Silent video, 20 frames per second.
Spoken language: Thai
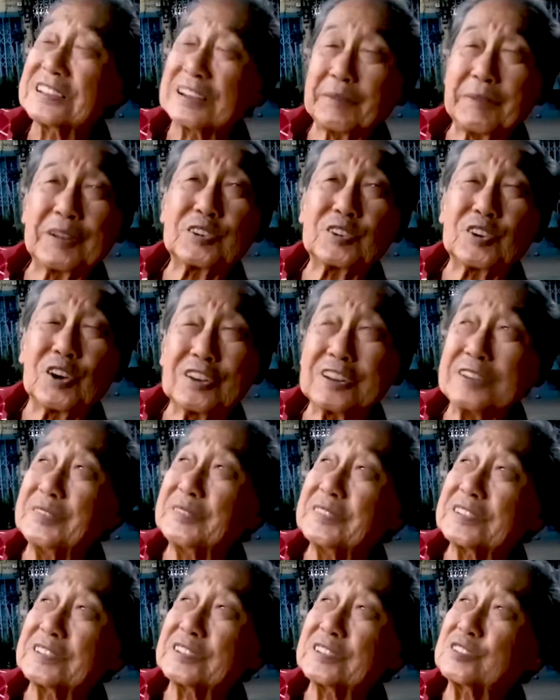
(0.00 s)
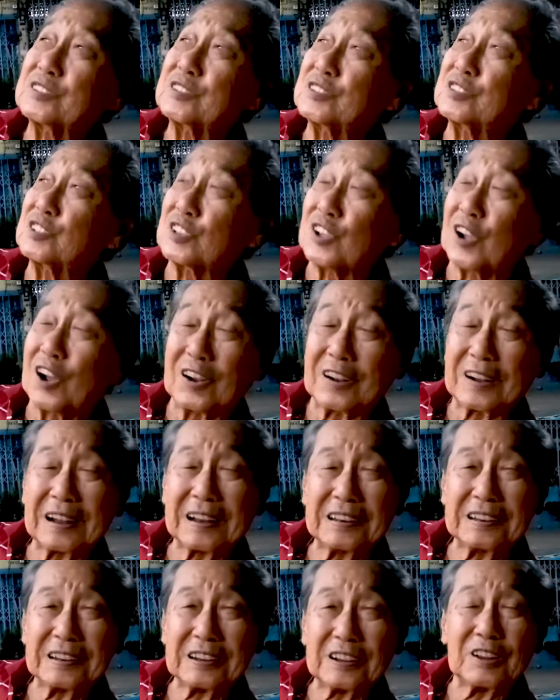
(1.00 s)
สมัยก่อนนี่ต่อกั
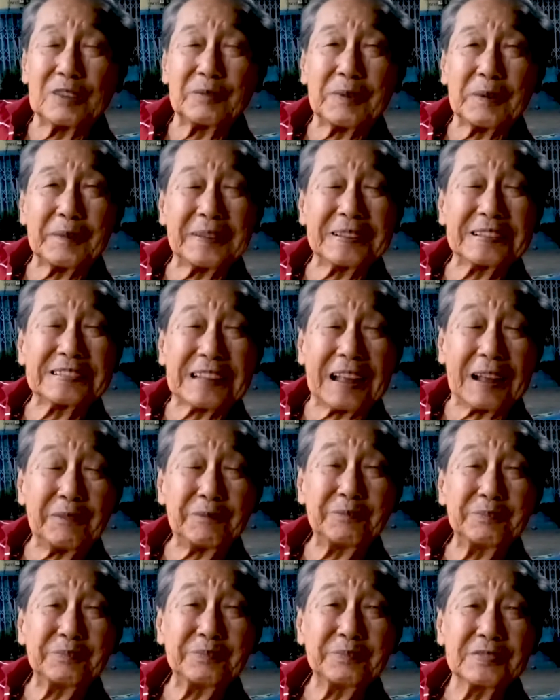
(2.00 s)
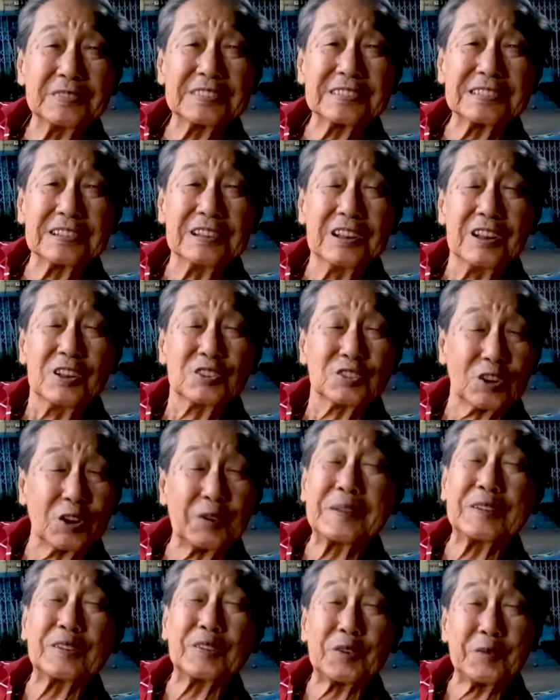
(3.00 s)
นนี่ก็ประมาณสามสอ
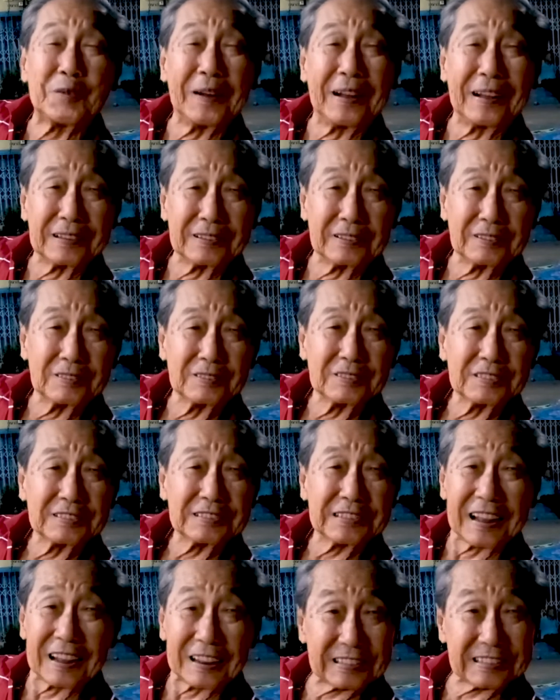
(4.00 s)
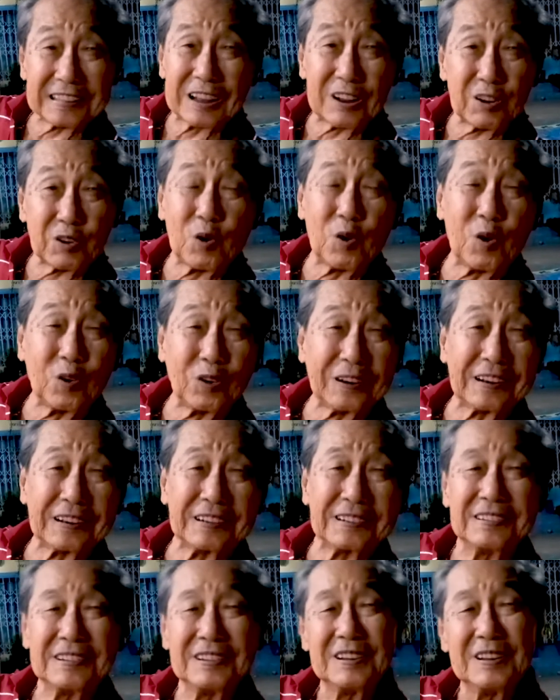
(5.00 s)
งพันกว่าบาททั้งทั้งโค
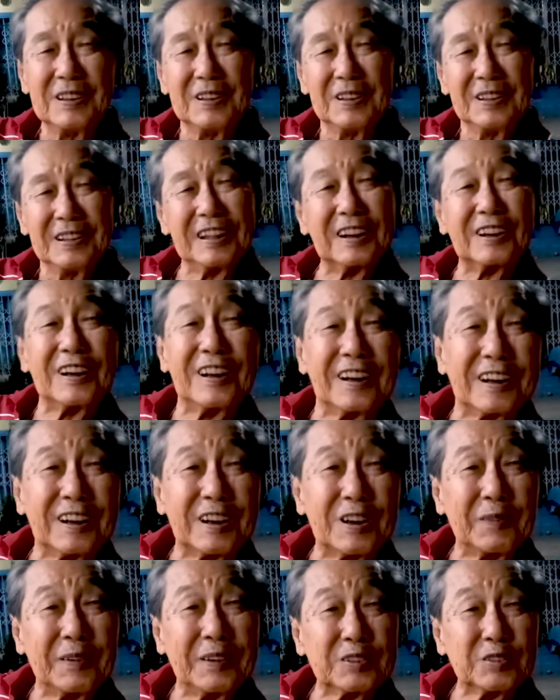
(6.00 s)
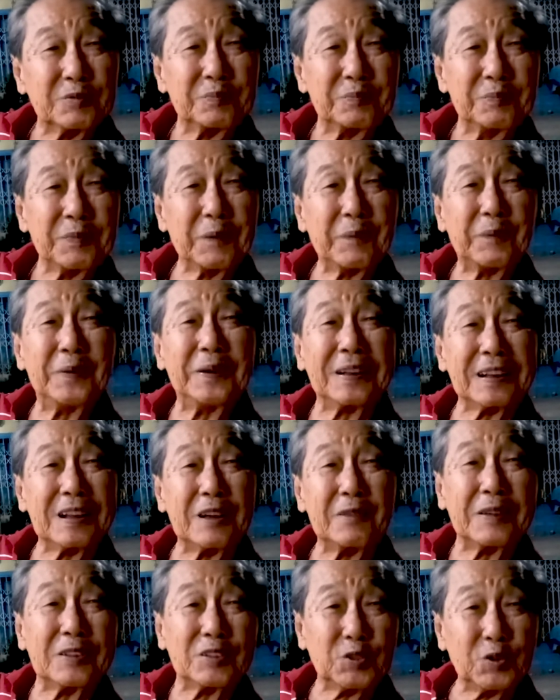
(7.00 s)
นะแล้วก็เข้ามามีเพื่อน
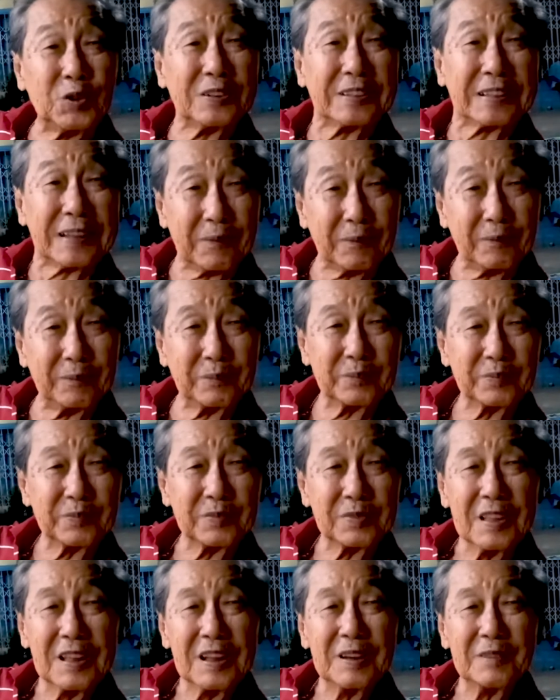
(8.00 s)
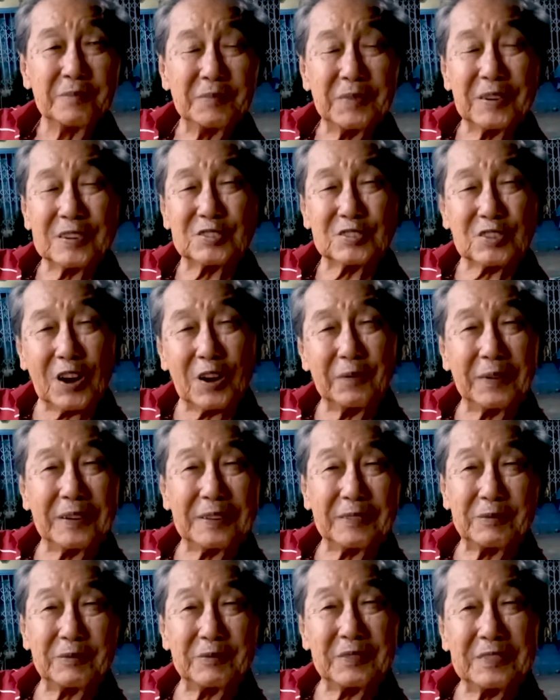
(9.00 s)
เข้ามาช่วยทำ มาเจาะเป็
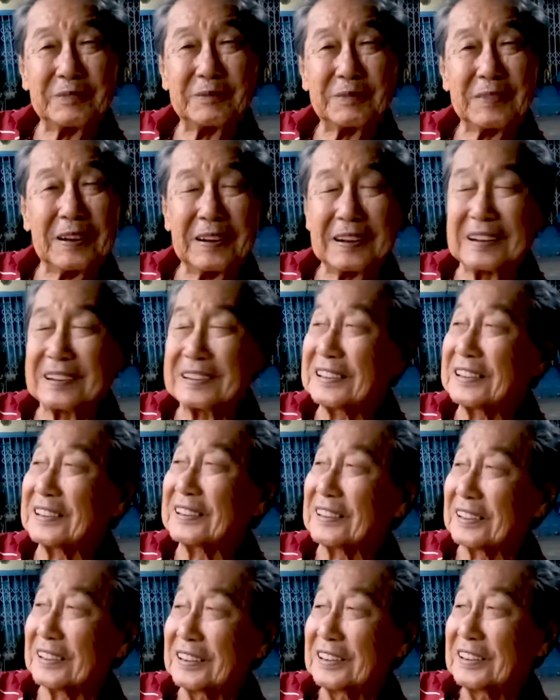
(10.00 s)
นมานั่น